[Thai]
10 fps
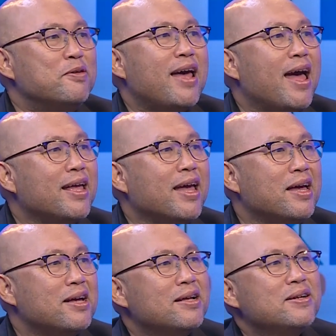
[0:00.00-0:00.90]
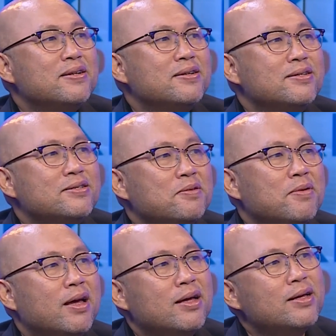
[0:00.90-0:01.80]
ไม่ได้ไงใช่ไห
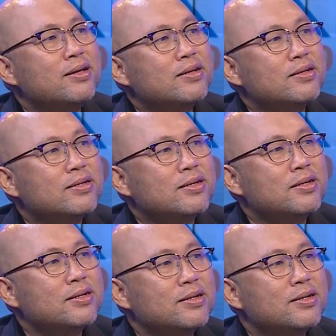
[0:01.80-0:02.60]
มนี่ไงมัน